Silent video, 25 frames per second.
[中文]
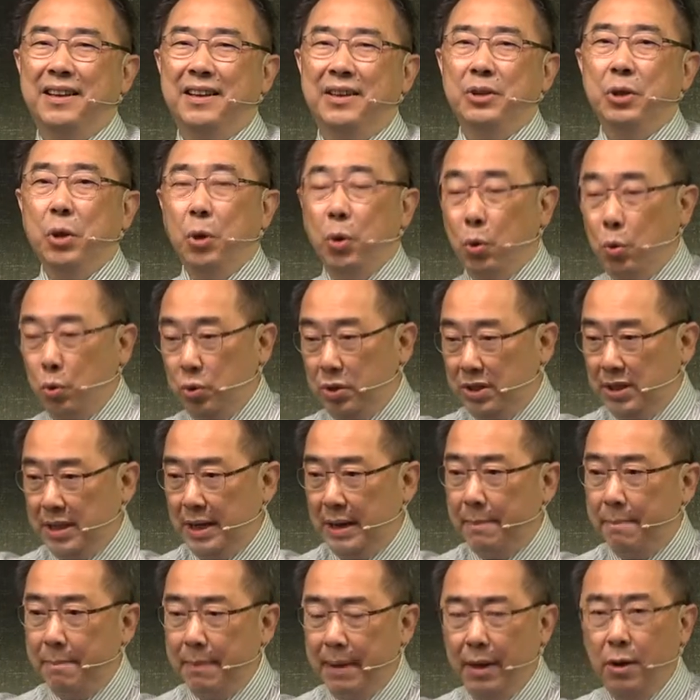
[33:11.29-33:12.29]
有
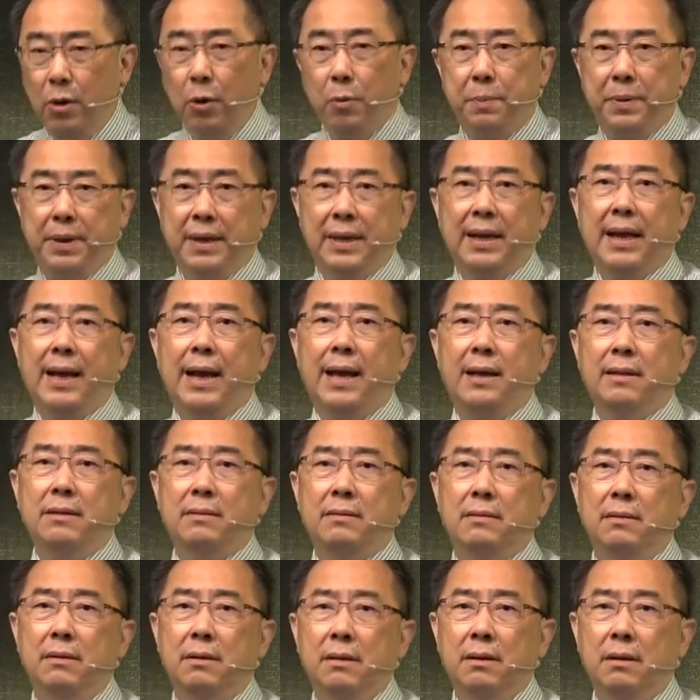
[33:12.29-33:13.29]
钱没有平安，
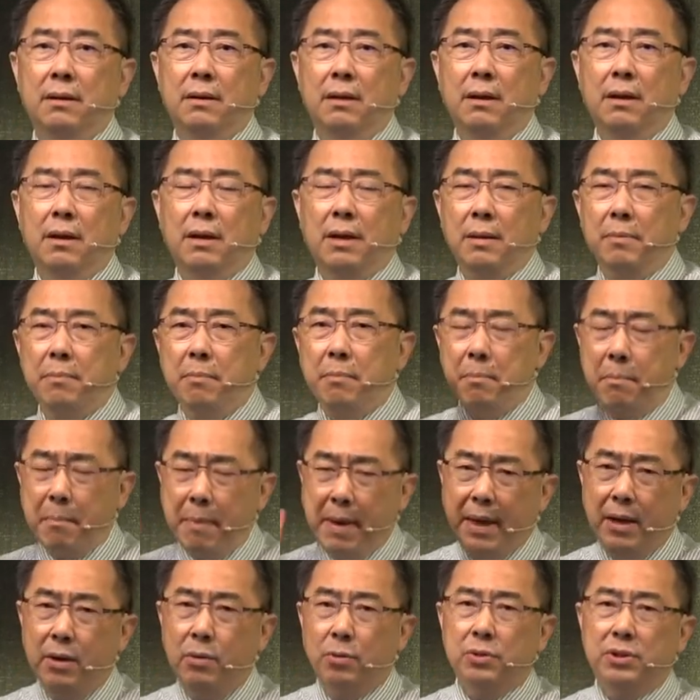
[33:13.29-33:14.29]
跟
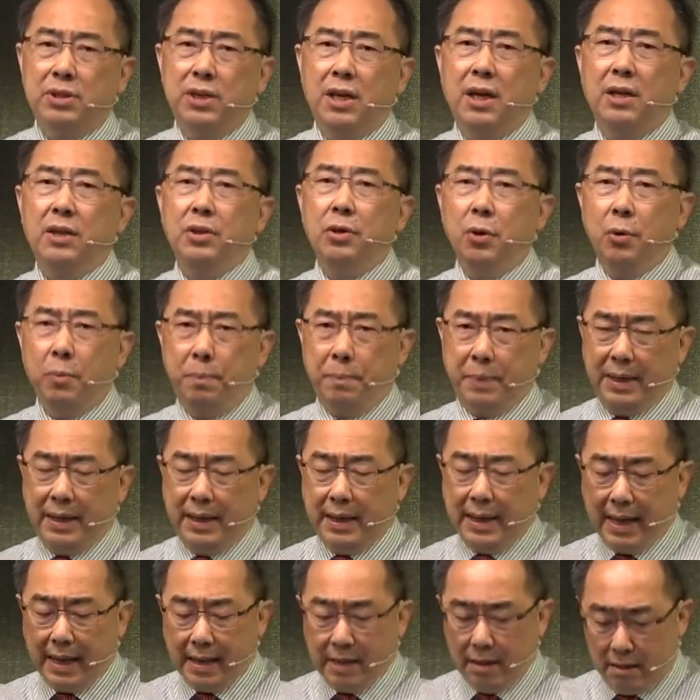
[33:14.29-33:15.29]
没有钱有
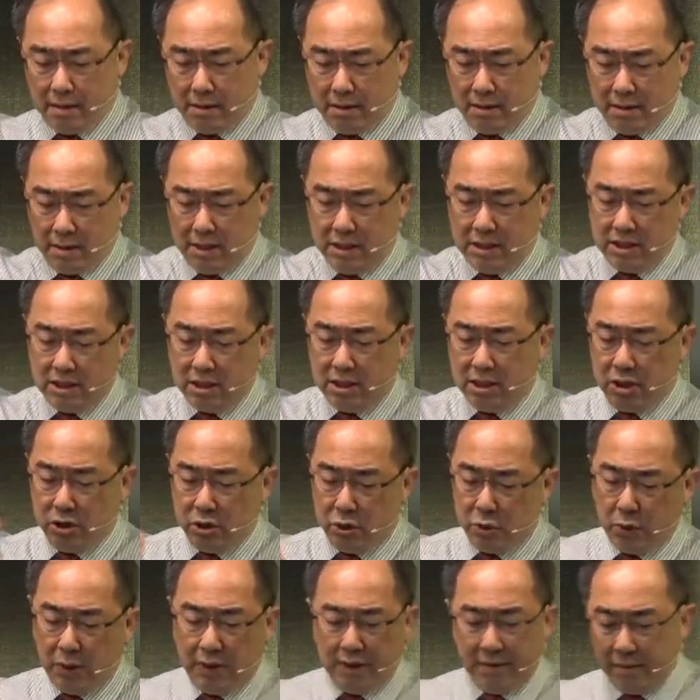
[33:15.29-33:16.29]
平安，你自己
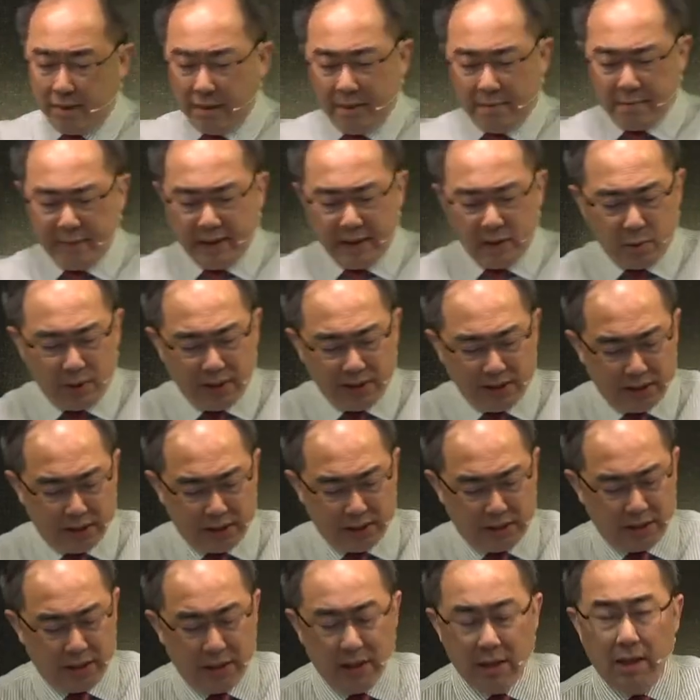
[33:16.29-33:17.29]
选，没关
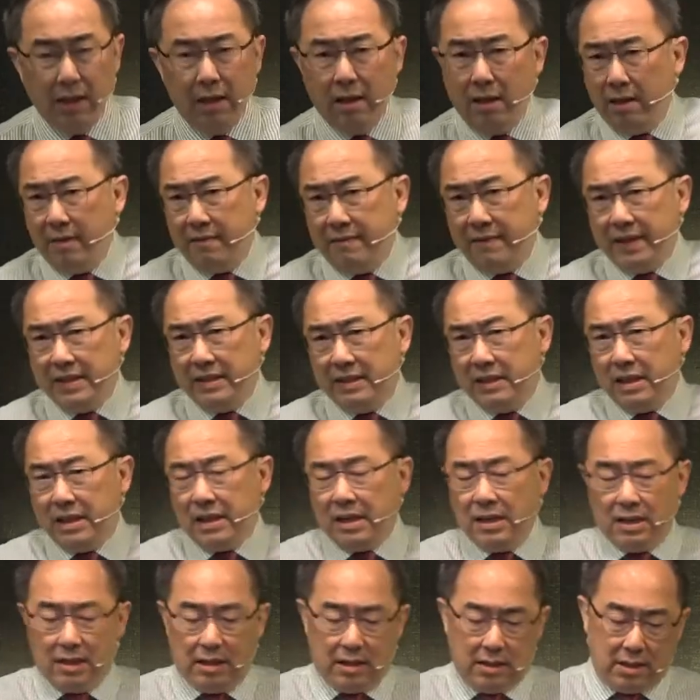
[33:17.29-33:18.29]
系，反正
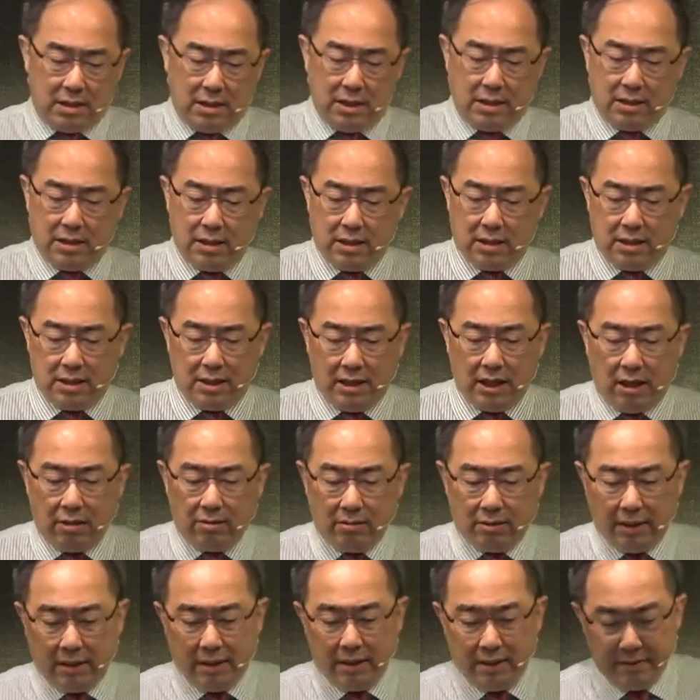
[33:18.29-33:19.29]
个人得自己
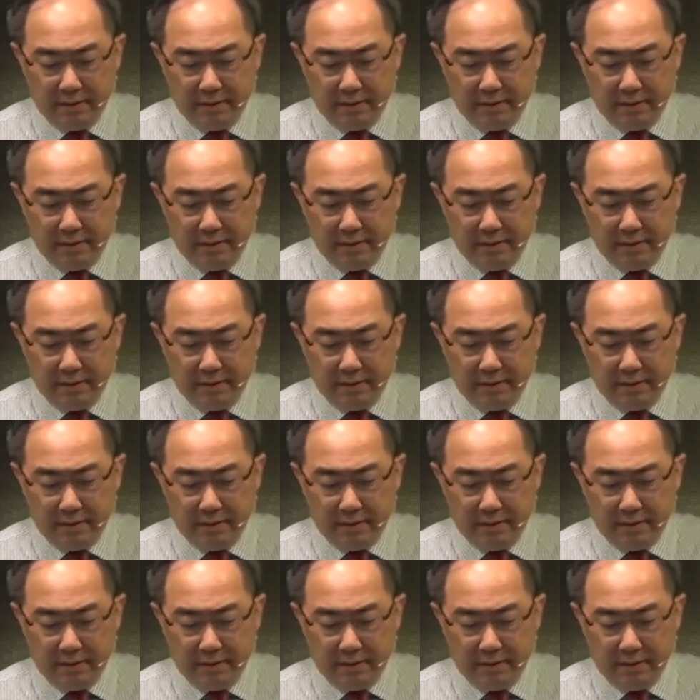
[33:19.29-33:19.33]
要的。